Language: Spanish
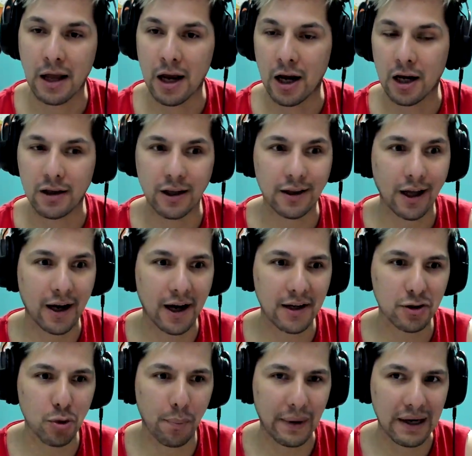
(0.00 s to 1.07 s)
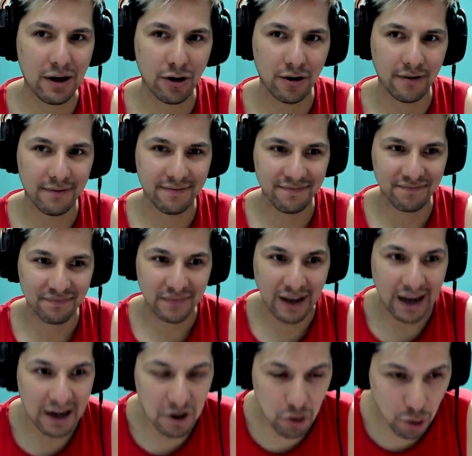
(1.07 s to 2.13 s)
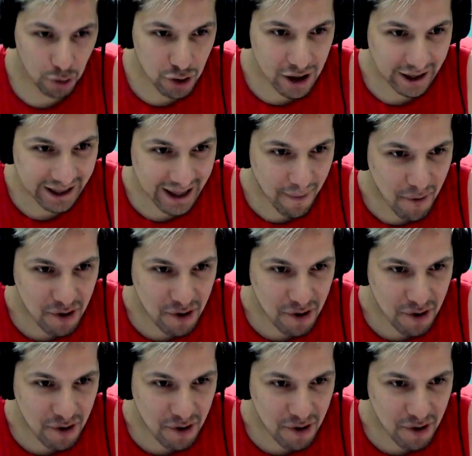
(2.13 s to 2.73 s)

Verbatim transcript: Destacar su pelo. El rubio le queda muy